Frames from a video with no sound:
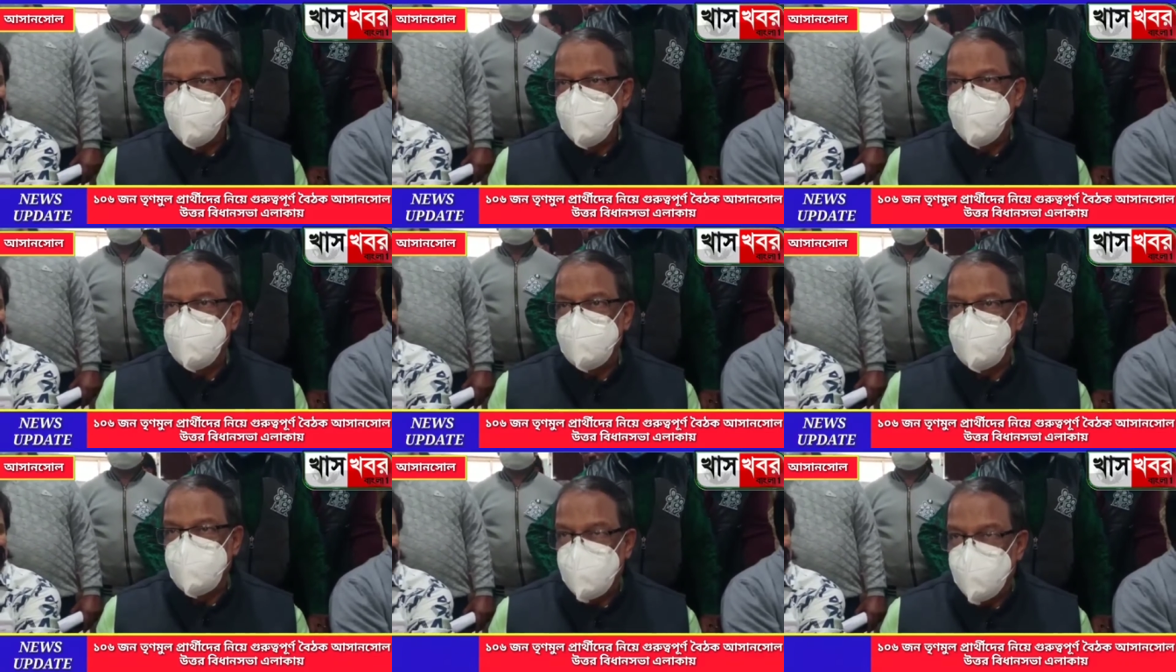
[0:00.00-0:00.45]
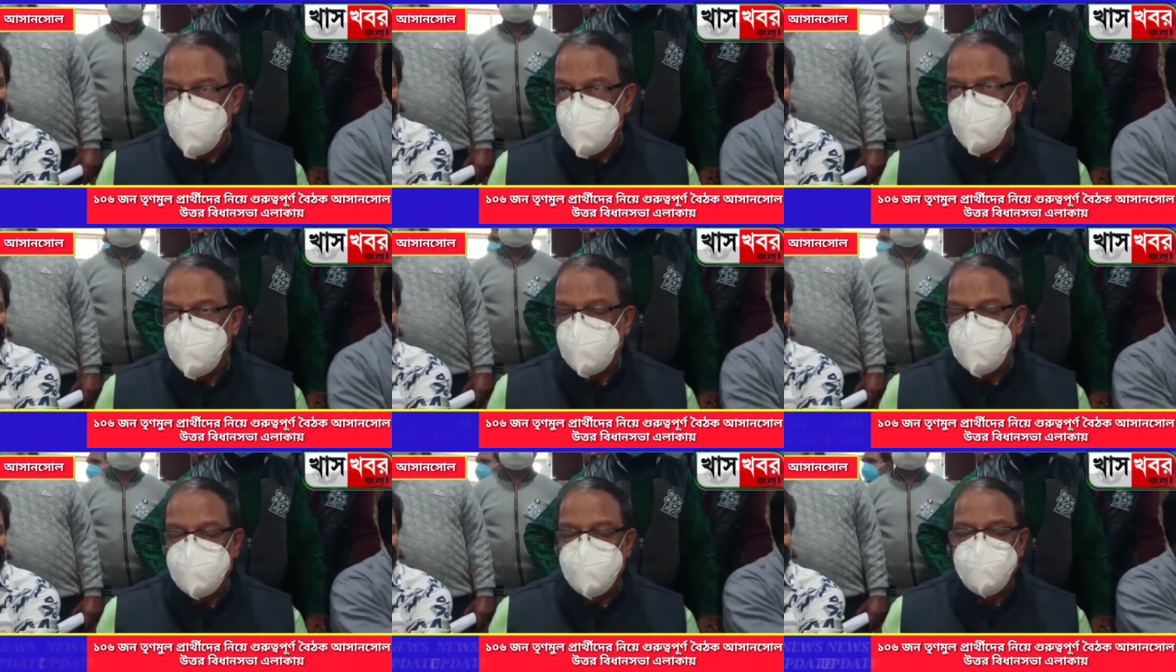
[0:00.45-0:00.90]
যিনি
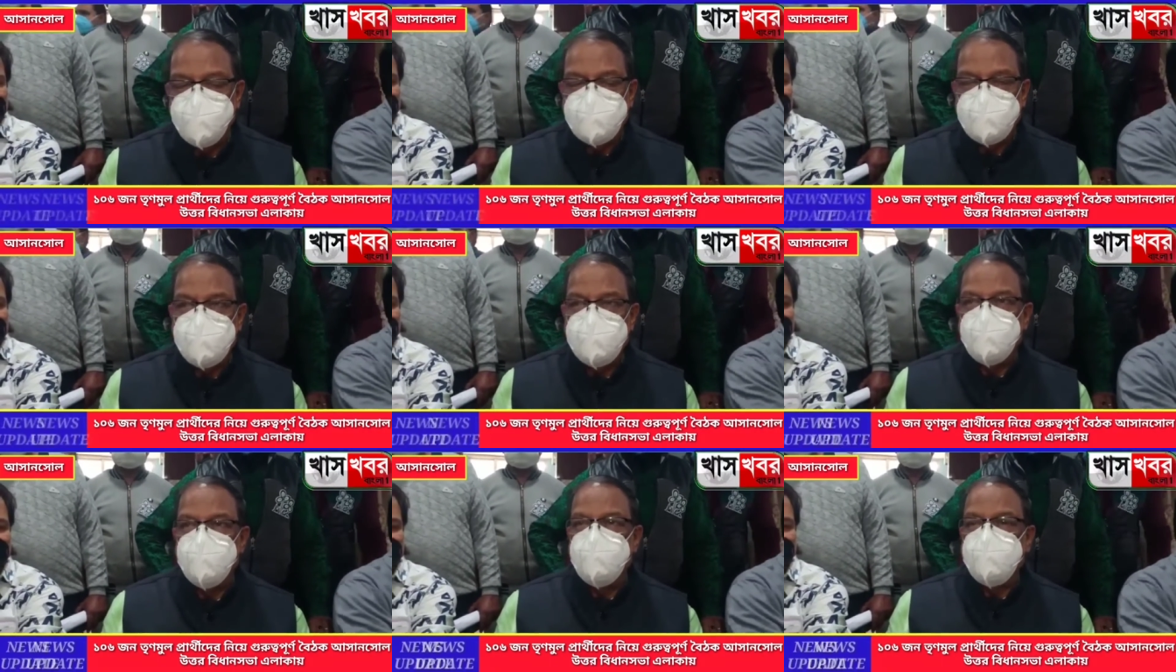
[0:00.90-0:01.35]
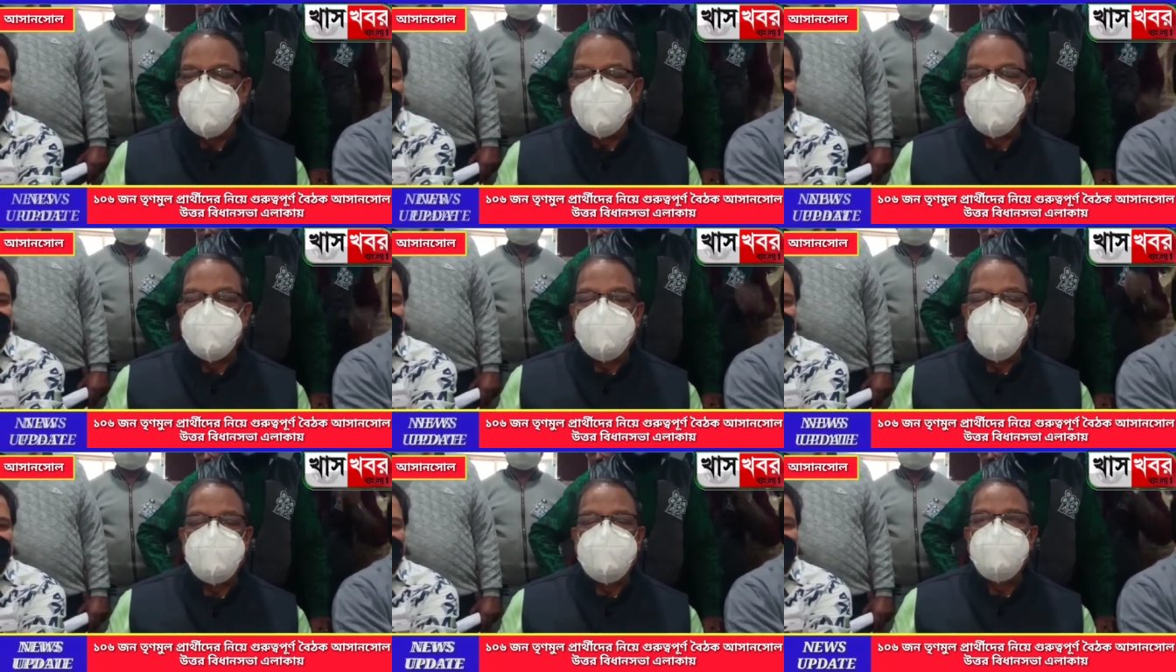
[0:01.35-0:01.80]
সভাপতি বিধান
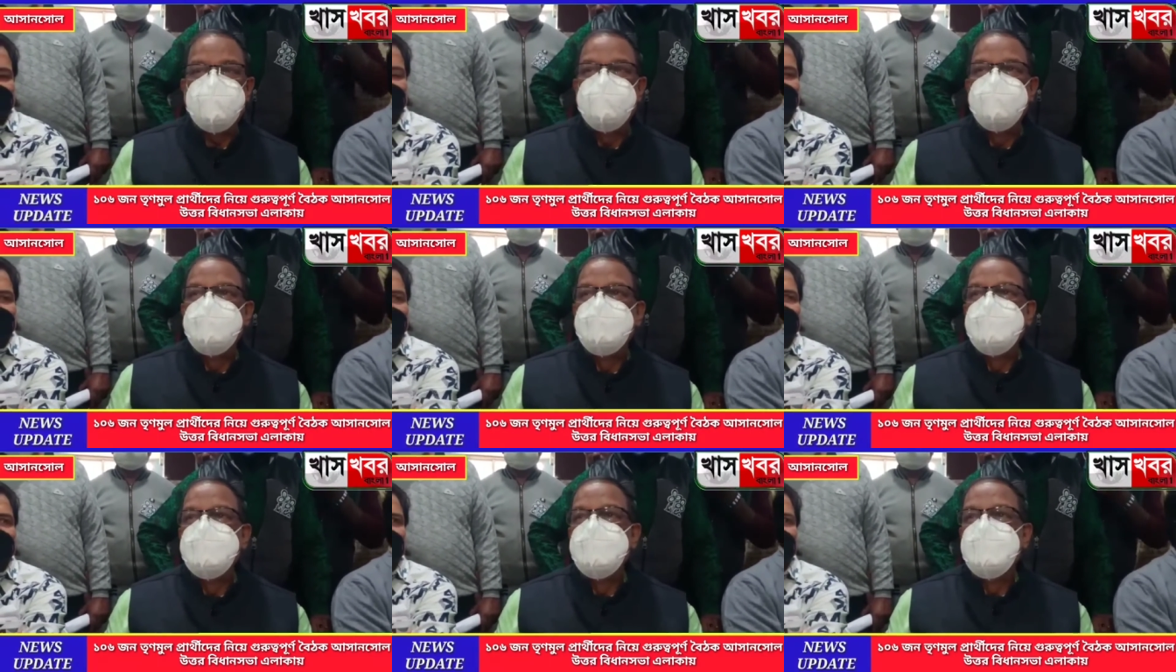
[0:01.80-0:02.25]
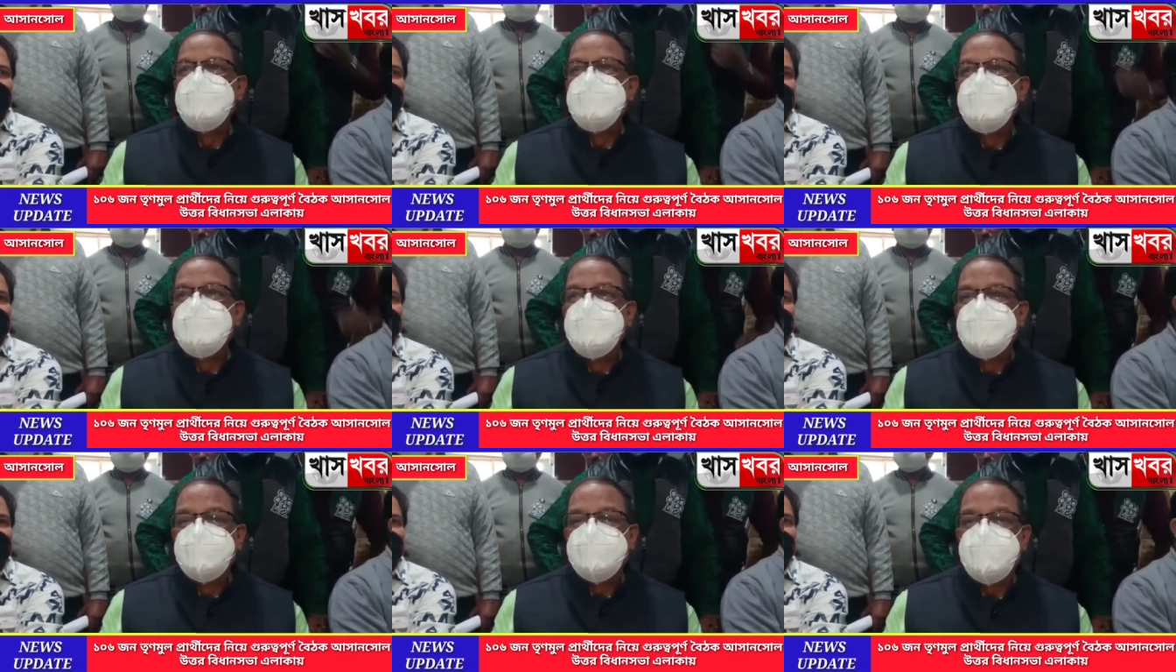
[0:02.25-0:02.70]
উপাধ্যায়
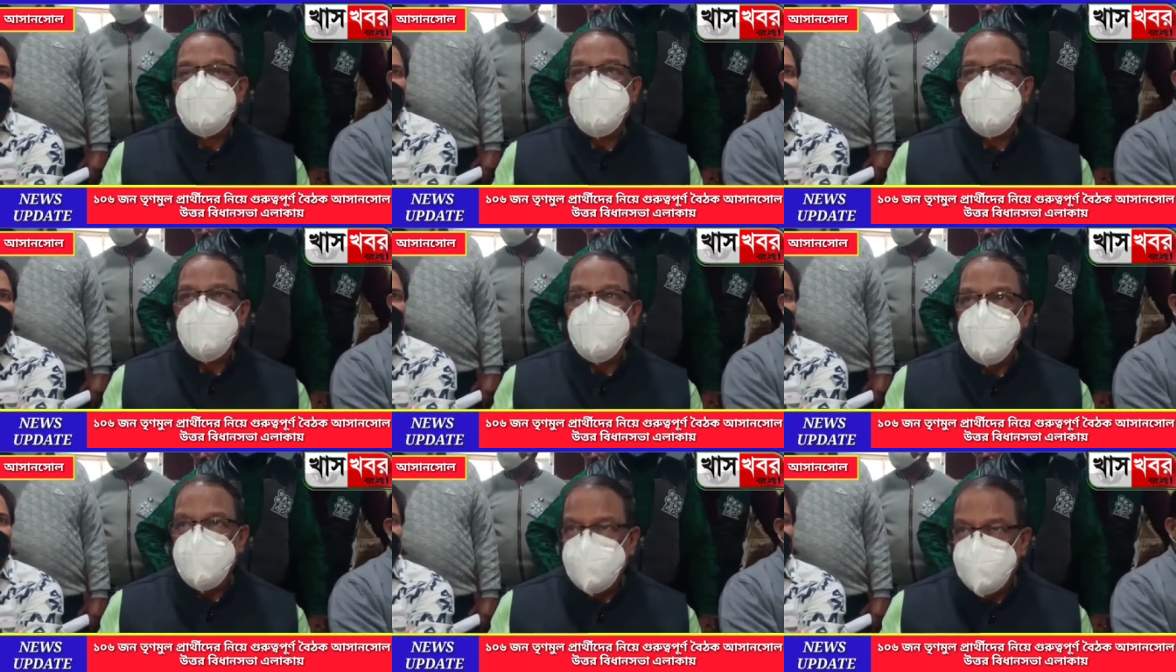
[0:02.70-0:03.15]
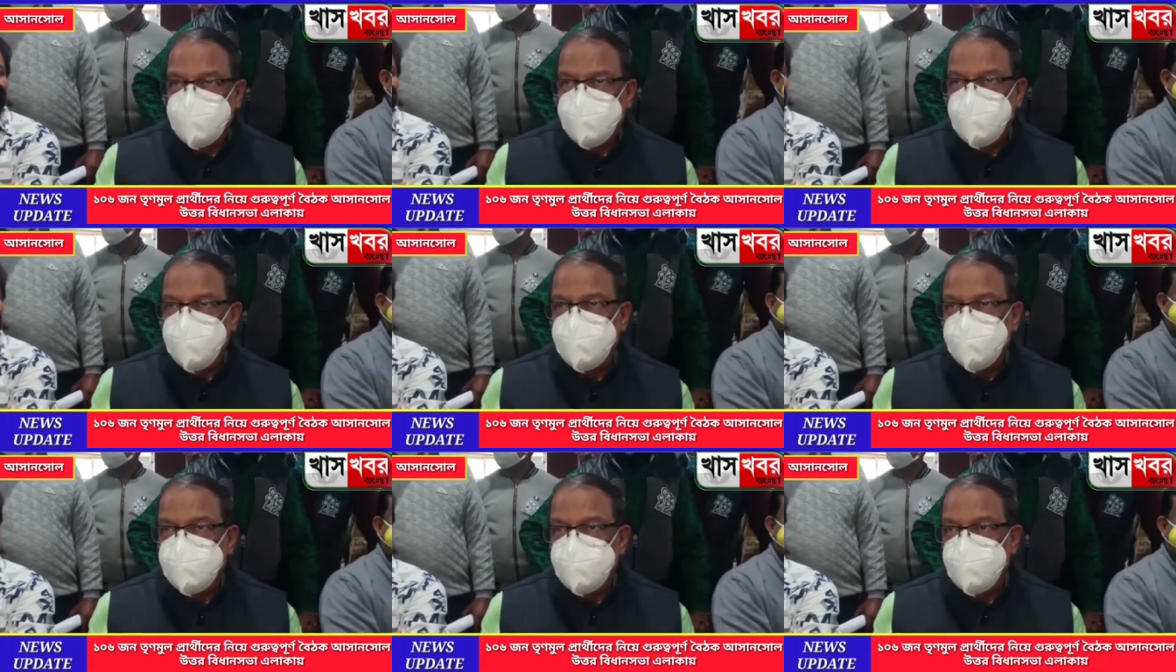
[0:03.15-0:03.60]
তার
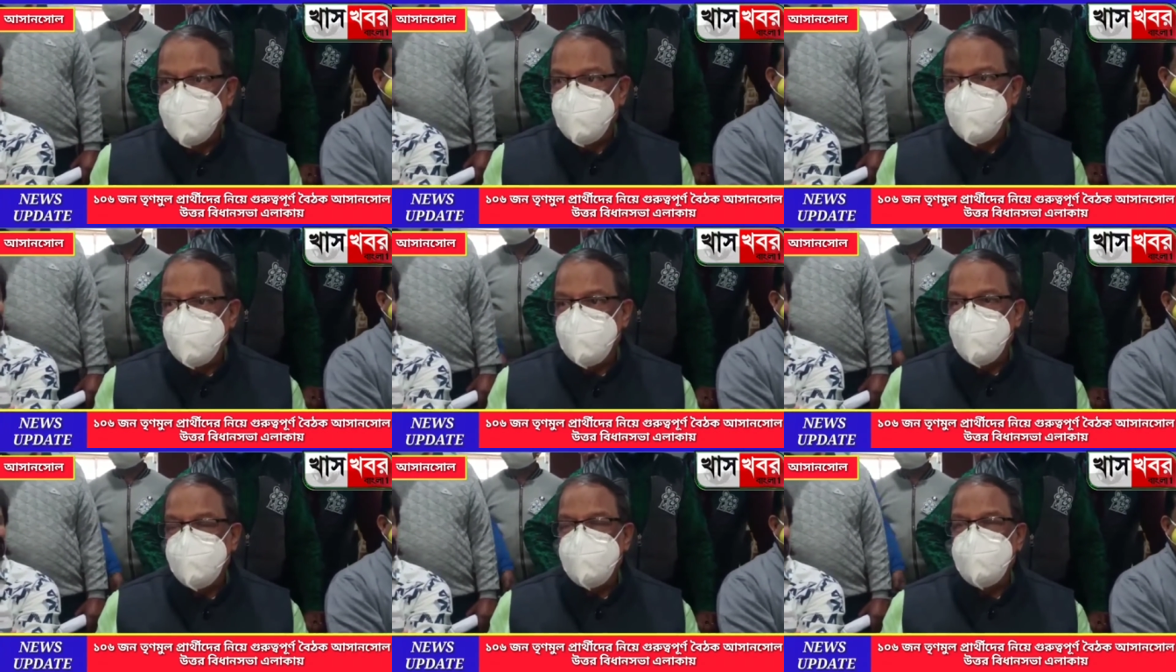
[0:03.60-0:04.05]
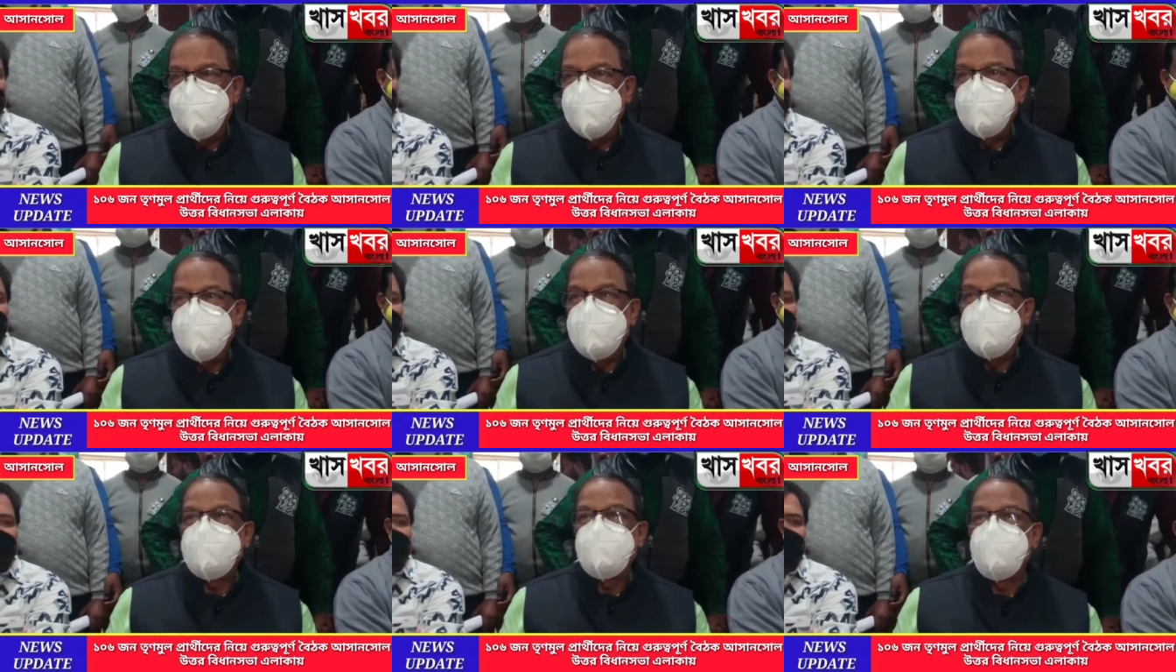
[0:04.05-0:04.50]
নেতৃত্বে
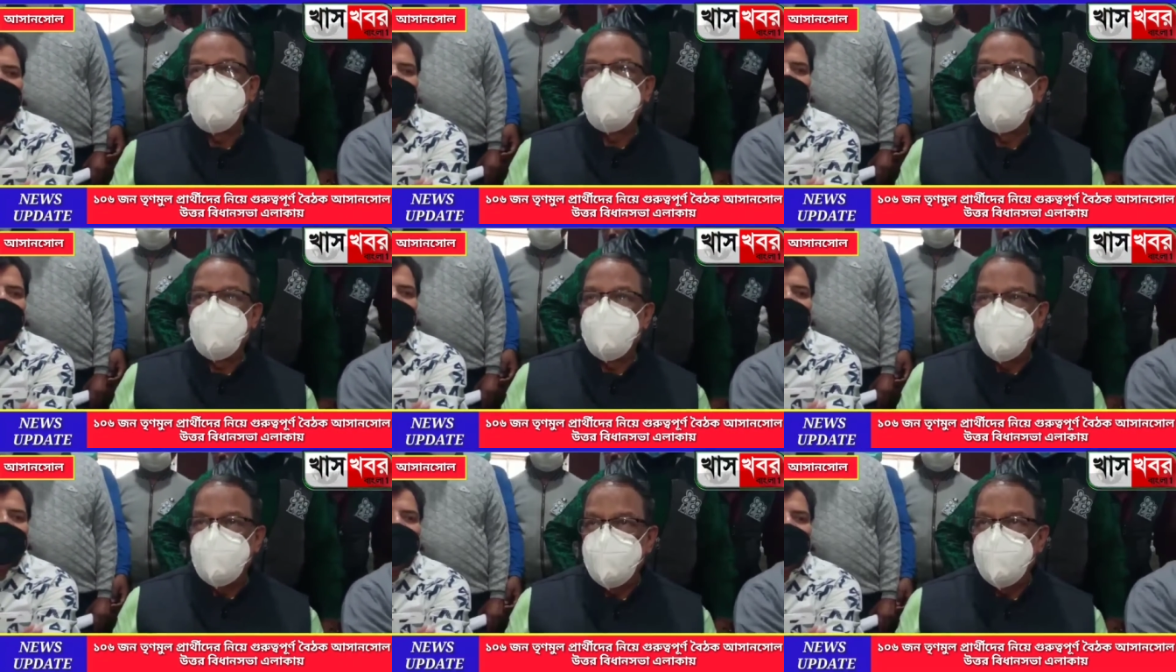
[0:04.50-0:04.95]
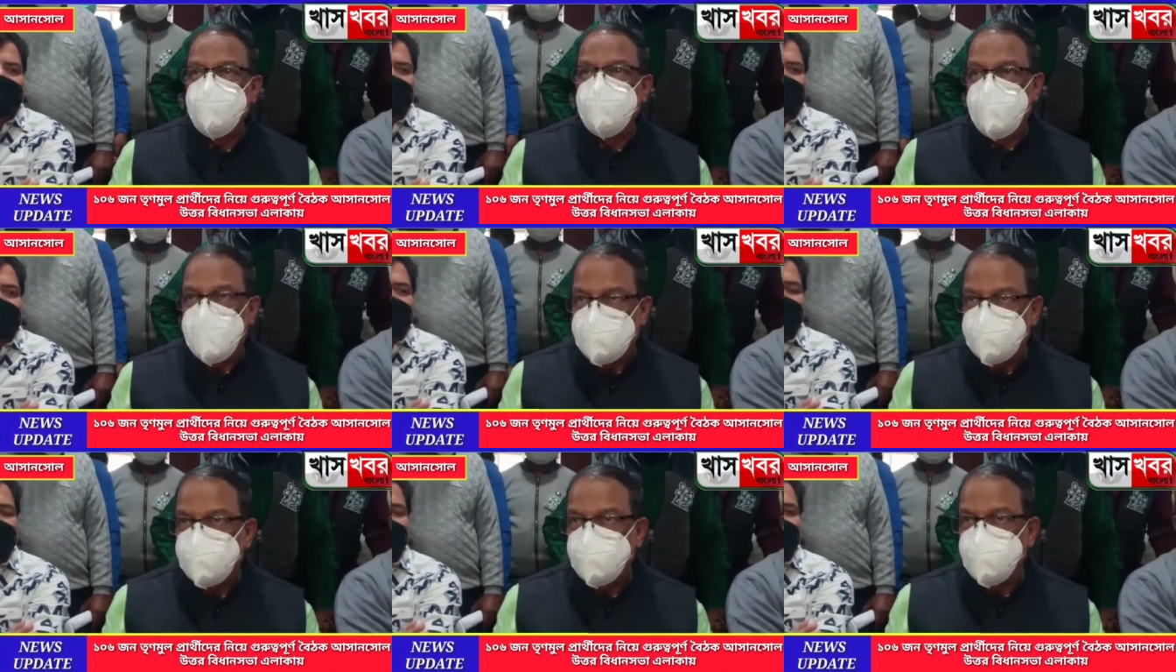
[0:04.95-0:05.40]
একশো ছজন
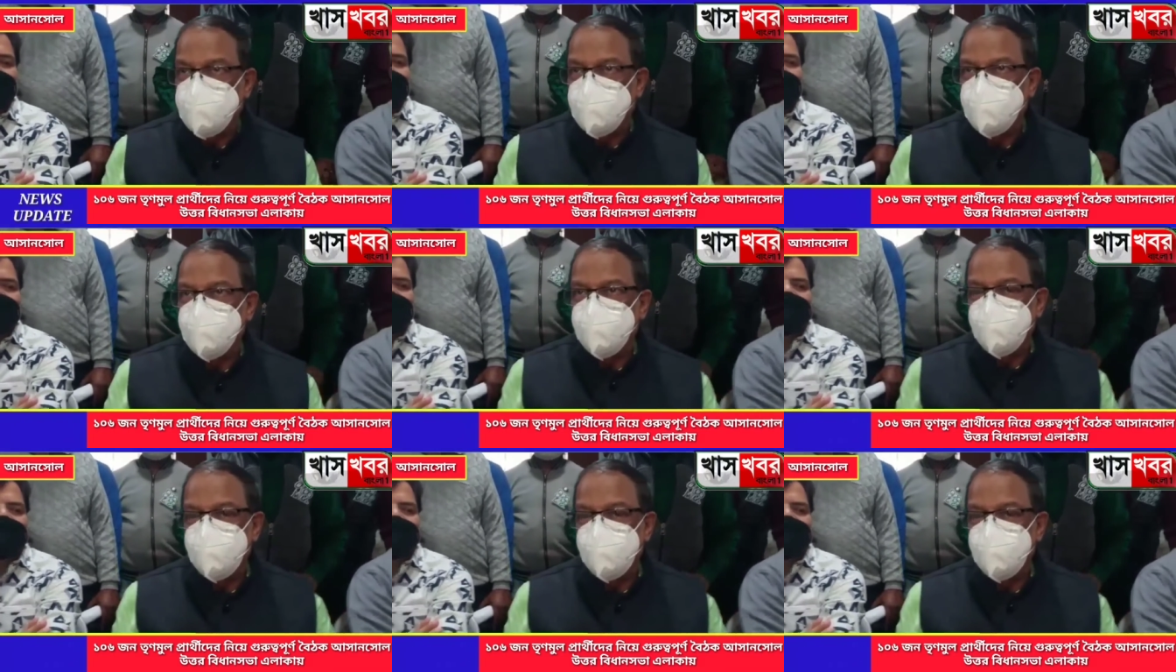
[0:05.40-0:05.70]
প্রার্থী